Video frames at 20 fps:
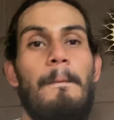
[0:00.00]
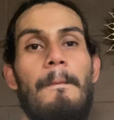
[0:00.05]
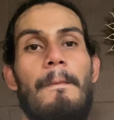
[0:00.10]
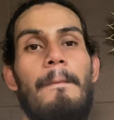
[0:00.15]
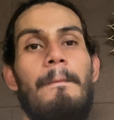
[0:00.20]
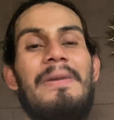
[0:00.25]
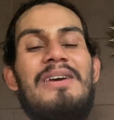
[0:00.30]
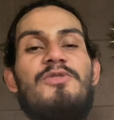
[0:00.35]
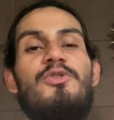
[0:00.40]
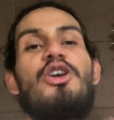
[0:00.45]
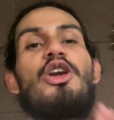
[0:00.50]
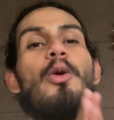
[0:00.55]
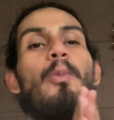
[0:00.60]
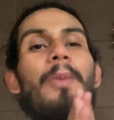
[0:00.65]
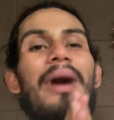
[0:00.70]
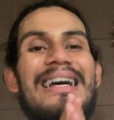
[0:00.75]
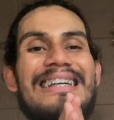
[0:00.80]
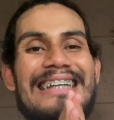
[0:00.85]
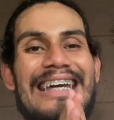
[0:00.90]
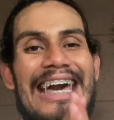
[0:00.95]
Mi sueño
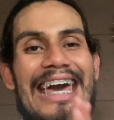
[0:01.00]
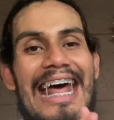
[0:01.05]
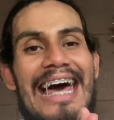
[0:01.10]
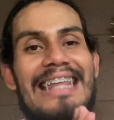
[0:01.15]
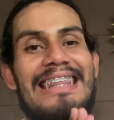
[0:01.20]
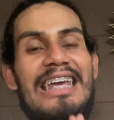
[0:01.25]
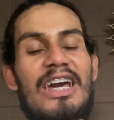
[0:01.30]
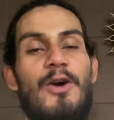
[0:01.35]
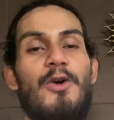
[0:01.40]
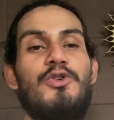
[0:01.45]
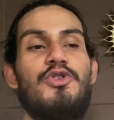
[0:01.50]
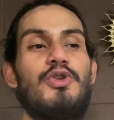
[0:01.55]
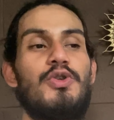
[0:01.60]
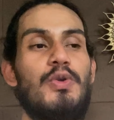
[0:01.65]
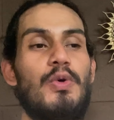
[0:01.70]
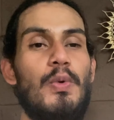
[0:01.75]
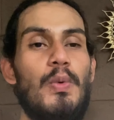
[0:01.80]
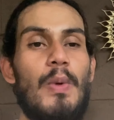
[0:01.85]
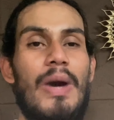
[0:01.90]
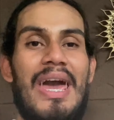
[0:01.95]
más grande con
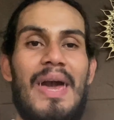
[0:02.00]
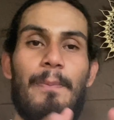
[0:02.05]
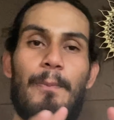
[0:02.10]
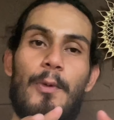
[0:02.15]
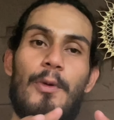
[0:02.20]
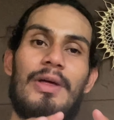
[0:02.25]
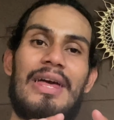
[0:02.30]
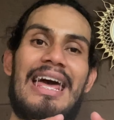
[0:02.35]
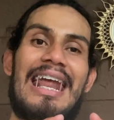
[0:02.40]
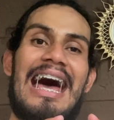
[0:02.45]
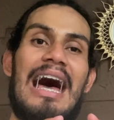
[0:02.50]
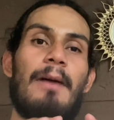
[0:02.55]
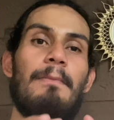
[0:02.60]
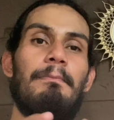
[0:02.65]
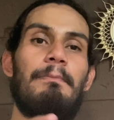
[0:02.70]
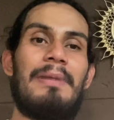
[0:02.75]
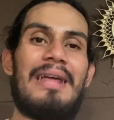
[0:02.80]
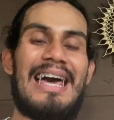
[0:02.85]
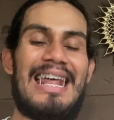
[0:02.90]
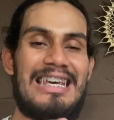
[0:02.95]
YouTube es poder
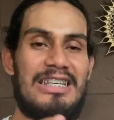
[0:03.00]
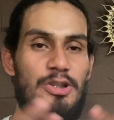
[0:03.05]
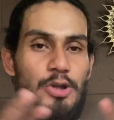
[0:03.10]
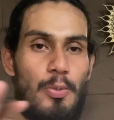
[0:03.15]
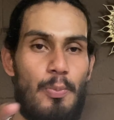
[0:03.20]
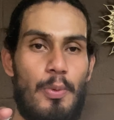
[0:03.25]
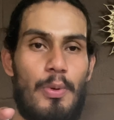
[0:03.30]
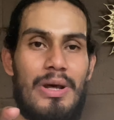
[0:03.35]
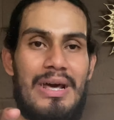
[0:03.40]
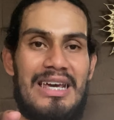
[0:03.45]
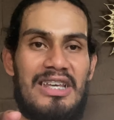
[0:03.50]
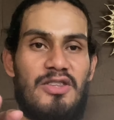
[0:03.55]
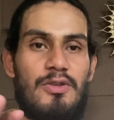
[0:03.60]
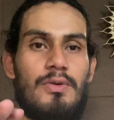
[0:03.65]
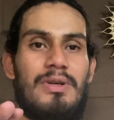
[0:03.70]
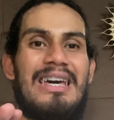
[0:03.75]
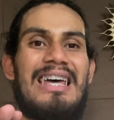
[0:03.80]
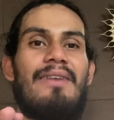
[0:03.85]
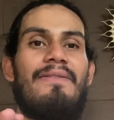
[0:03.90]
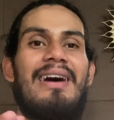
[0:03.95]
ampliar estos proyectos,
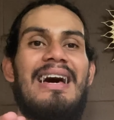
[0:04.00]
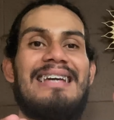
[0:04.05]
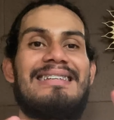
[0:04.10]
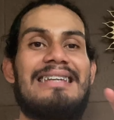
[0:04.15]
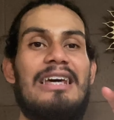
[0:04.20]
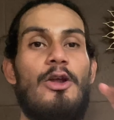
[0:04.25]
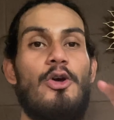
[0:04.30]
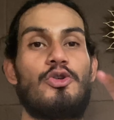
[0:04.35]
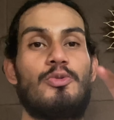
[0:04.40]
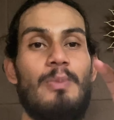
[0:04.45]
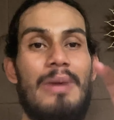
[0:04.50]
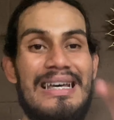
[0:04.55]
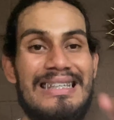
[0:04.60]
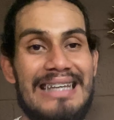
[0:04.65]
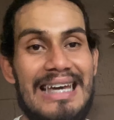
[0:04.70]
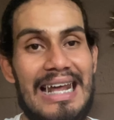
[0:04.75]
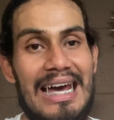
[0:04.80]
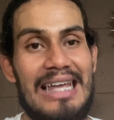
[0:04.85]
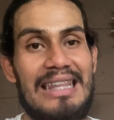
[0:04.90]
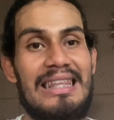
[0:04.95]
cada vez hacerlos más
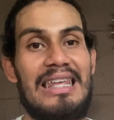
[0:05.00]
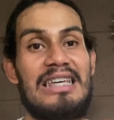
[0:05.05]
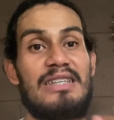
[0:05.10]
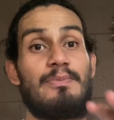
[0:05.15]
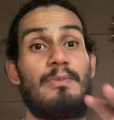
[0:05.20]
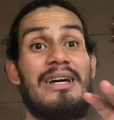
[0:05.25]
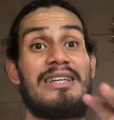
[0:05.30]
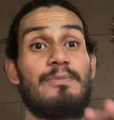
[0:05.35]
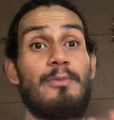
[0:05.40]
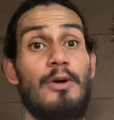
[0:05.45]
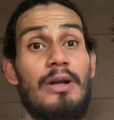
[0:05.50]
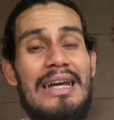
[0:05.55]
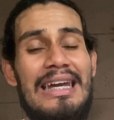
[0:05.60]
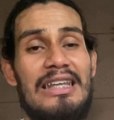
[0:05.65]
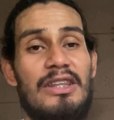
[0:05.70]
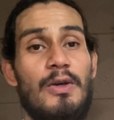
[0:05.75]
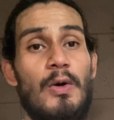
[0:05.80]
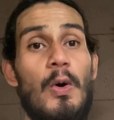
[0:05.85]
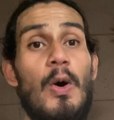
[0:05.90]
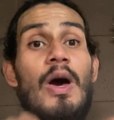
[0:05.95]
grandes, más
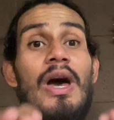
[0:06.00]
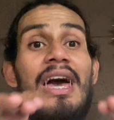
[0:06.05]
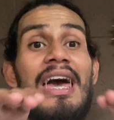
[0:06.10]
bonitos,